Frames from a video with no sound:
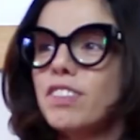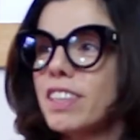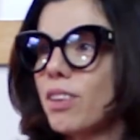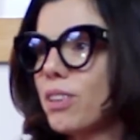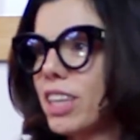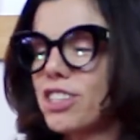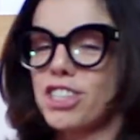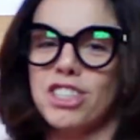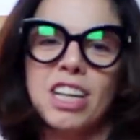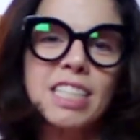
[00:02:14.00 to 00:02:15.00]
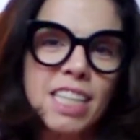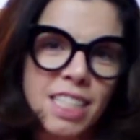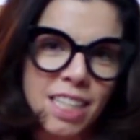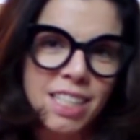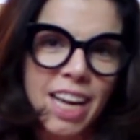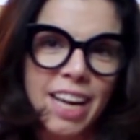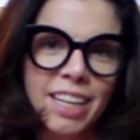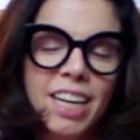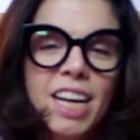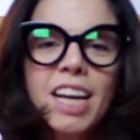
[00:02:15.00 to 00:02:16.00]
devia estar o quê, gente? Na sexta
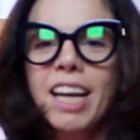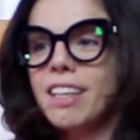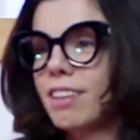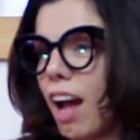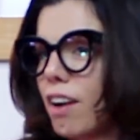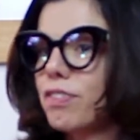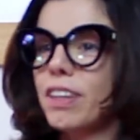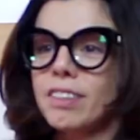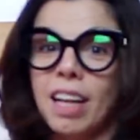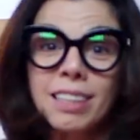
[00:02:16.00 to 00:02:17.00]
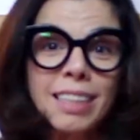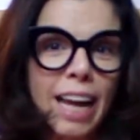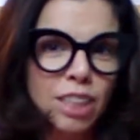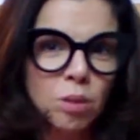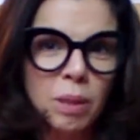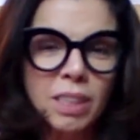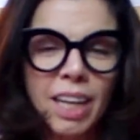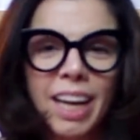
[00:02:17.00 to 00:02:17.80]
série? Ele estava na sétima